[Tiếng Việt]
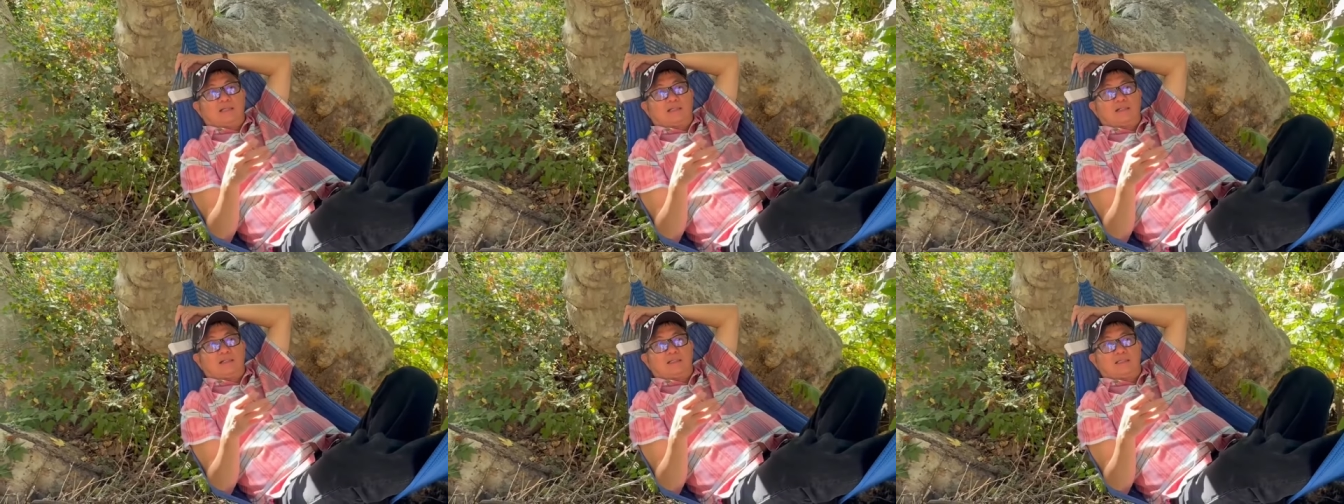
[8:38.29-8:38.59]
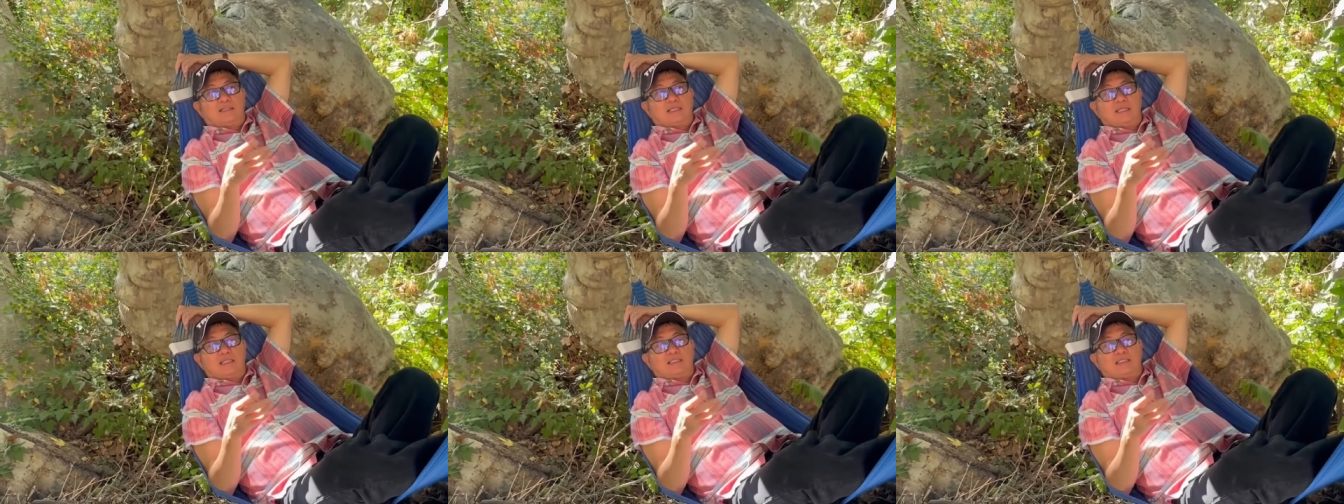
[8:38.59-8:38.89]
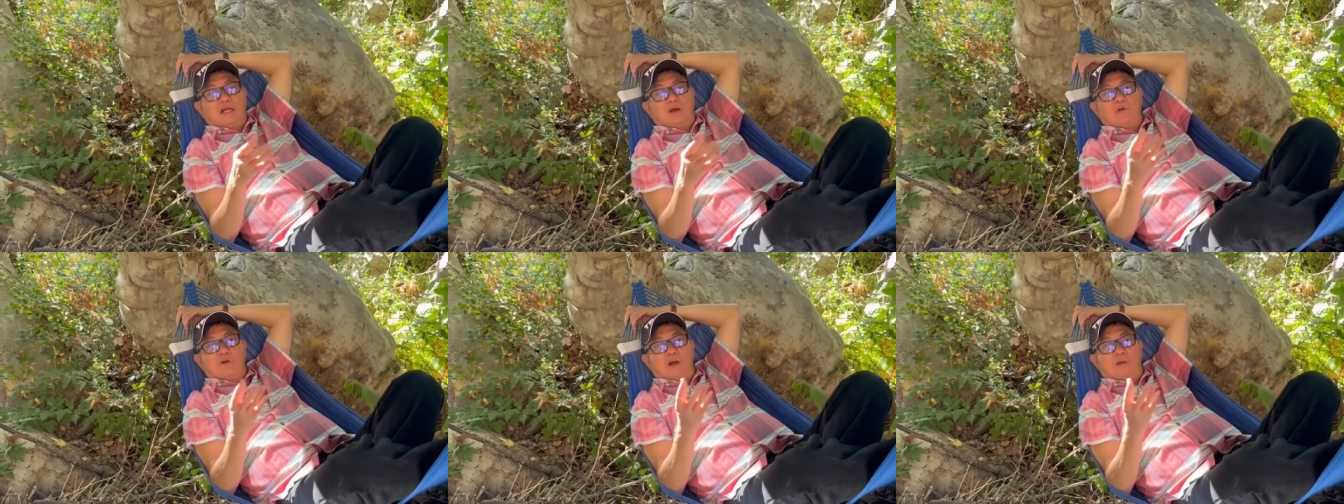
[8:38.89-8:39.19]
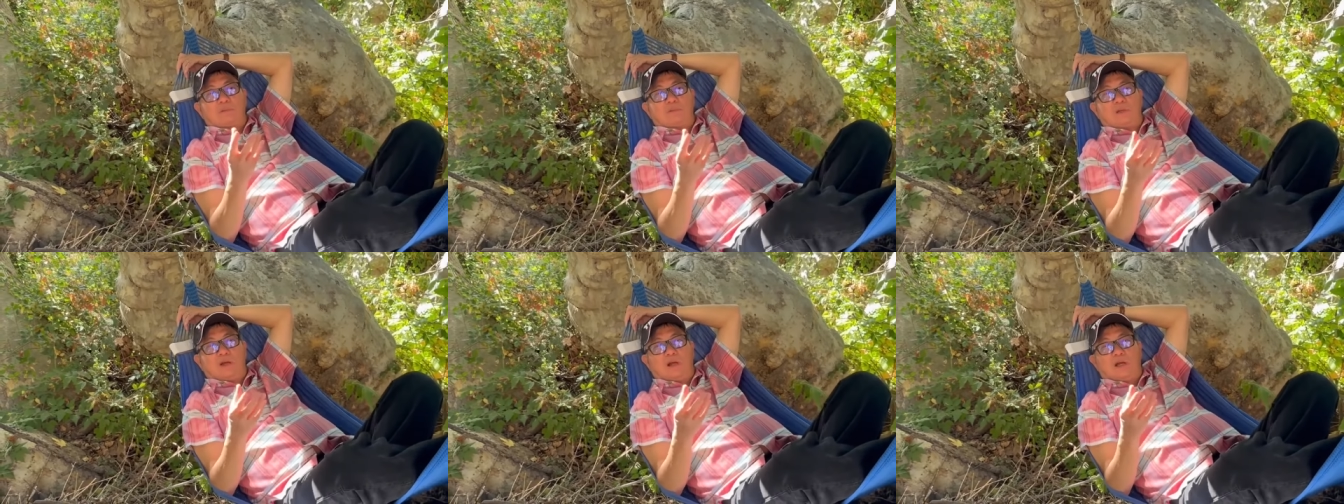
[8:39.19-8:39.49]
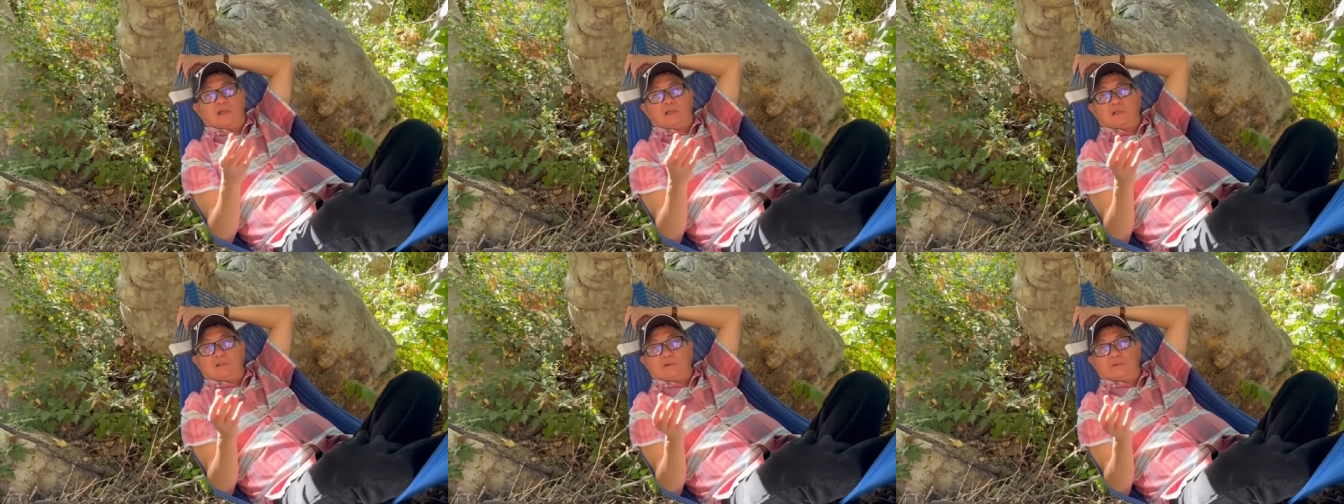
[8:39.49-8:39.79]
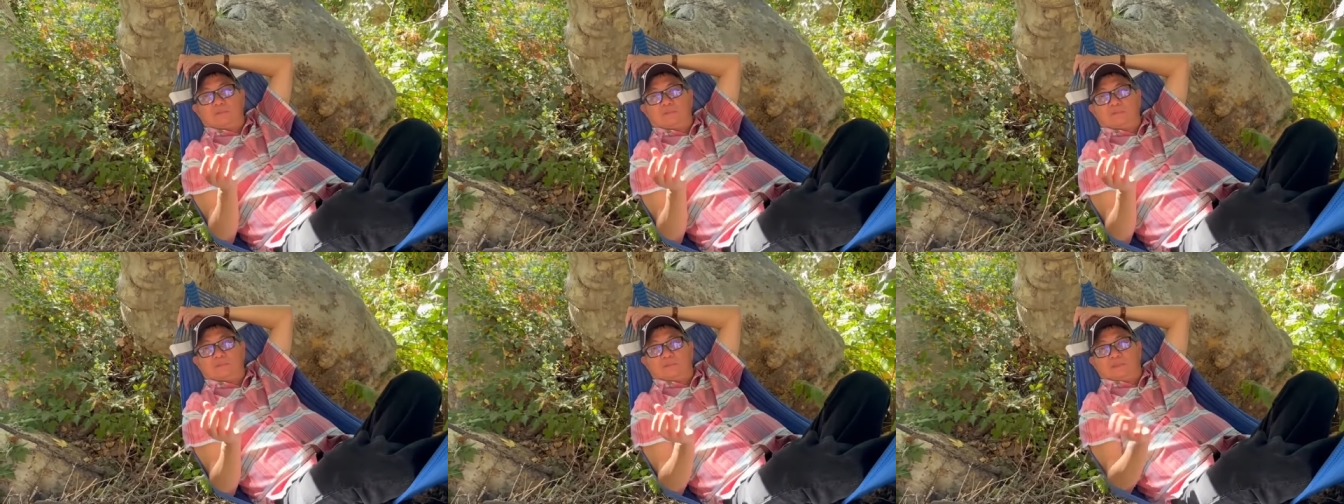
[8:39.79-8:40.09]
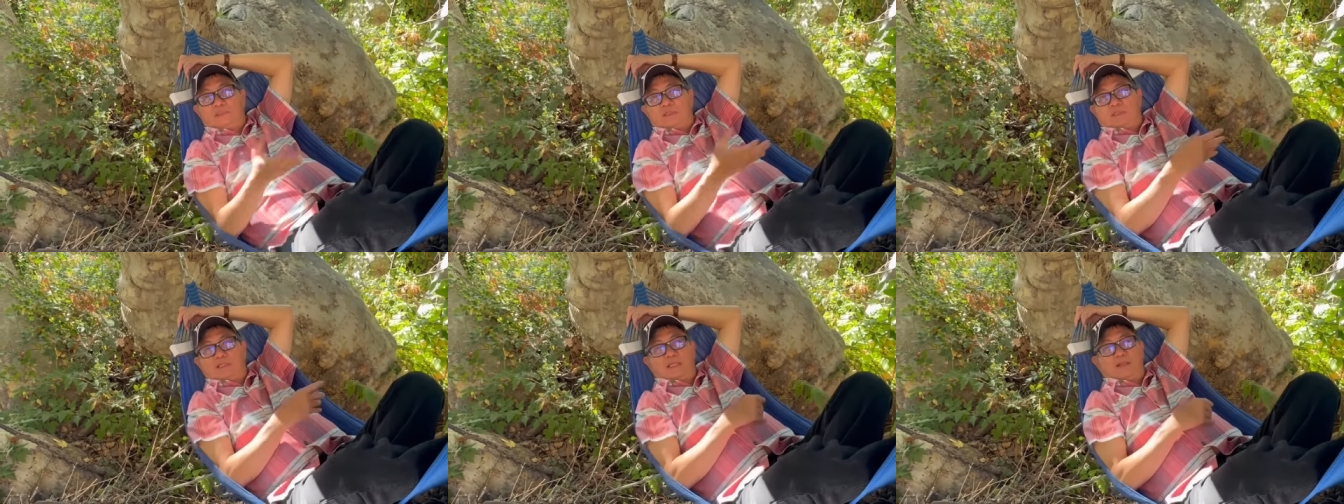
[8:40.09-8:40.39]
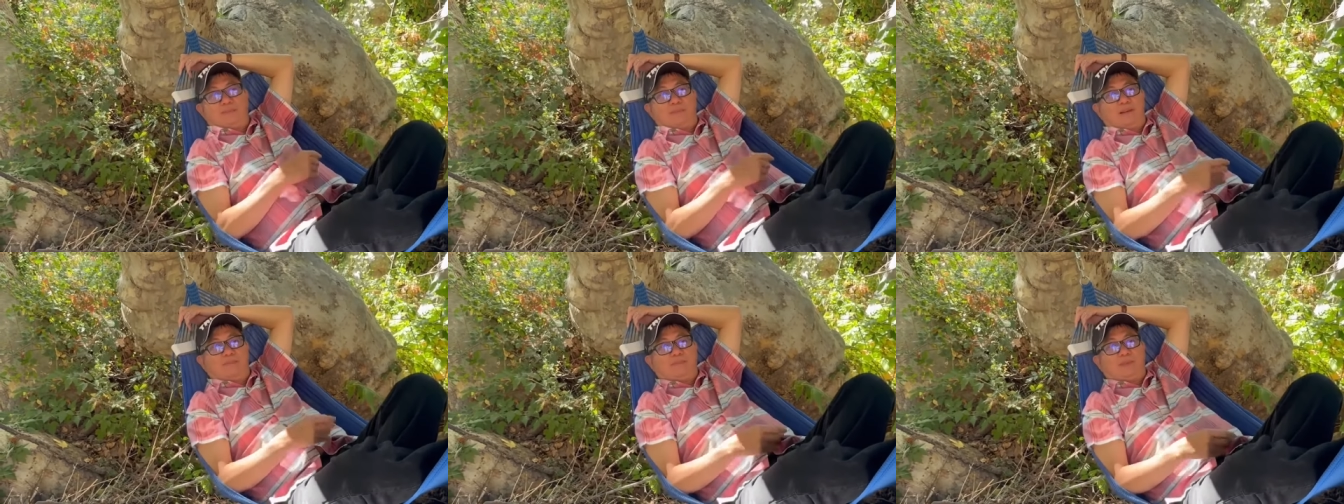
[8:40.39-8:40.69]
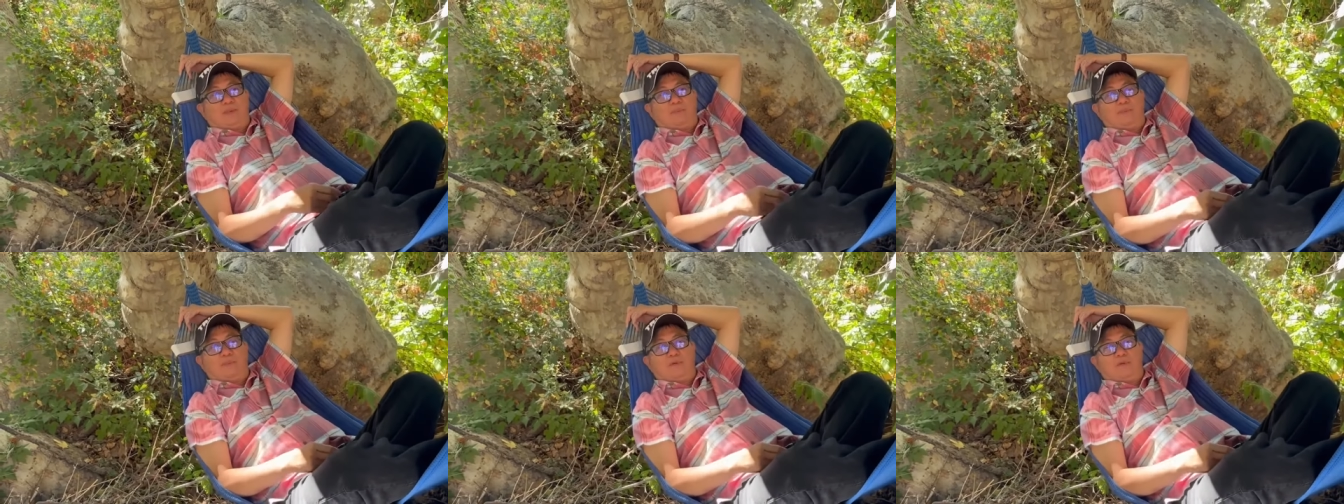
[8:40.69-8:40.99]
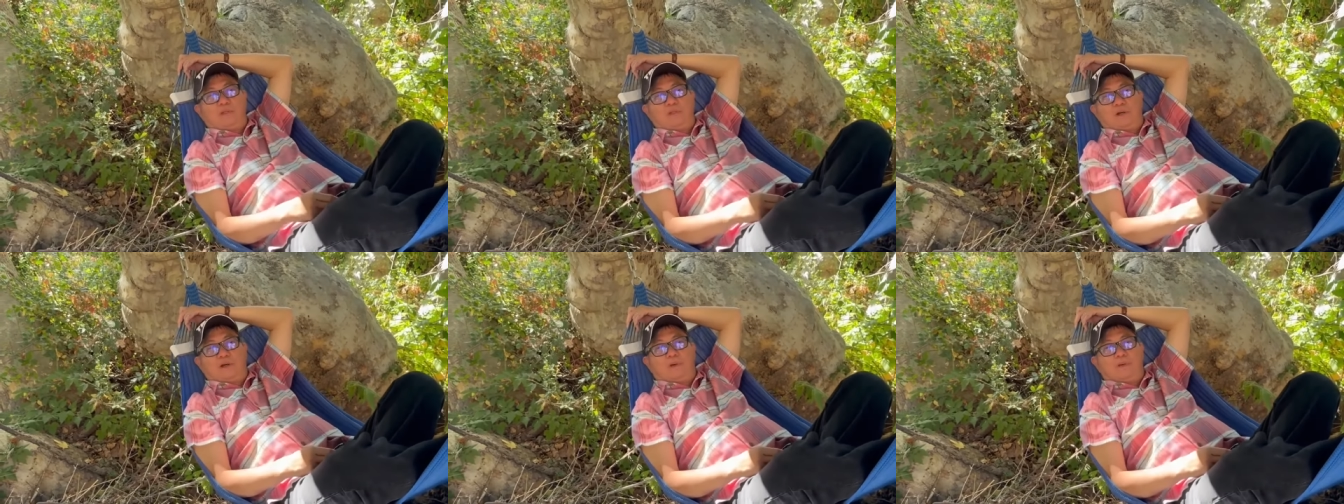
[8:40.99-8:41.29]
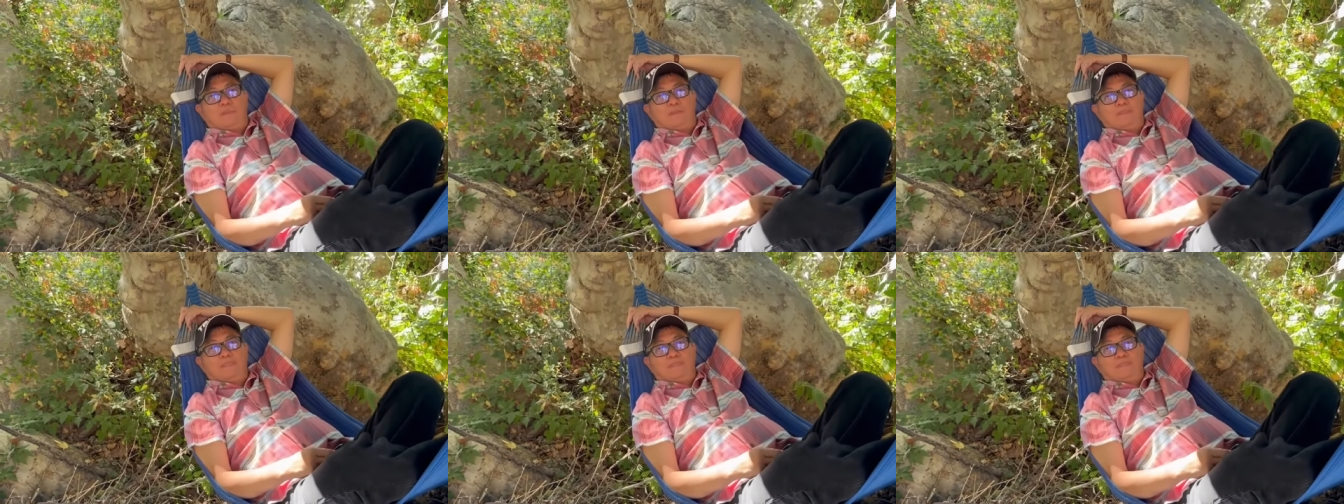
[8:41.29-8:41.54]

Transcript: còn chuyện xấu không có nó cũng thêm mắm thêm muối vô